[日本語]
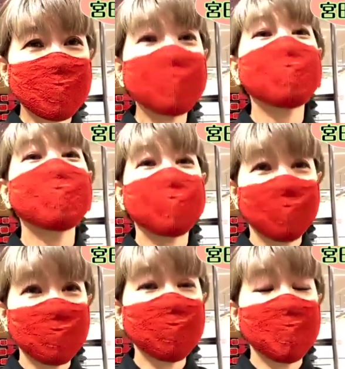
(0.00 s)
んですけど、
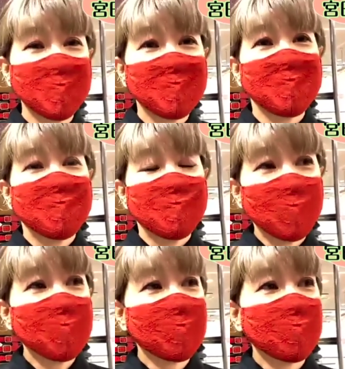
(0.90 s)
はい、
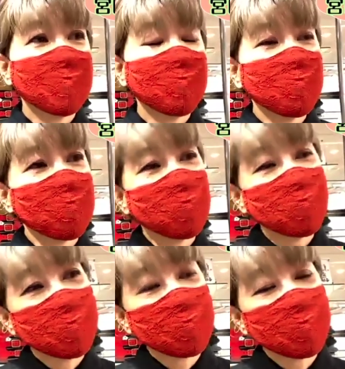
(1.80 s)
まあ、大
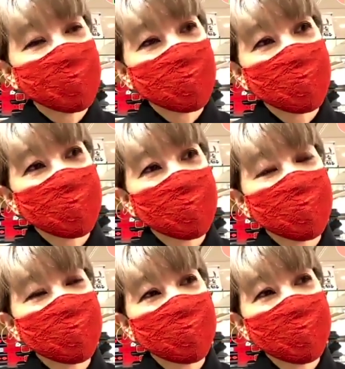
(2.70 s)
きく
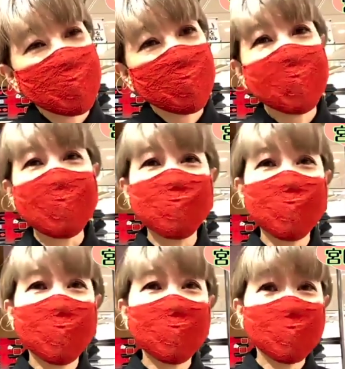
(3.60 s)
は
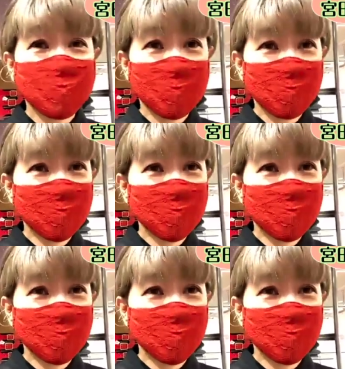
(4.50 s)
ライブハウスの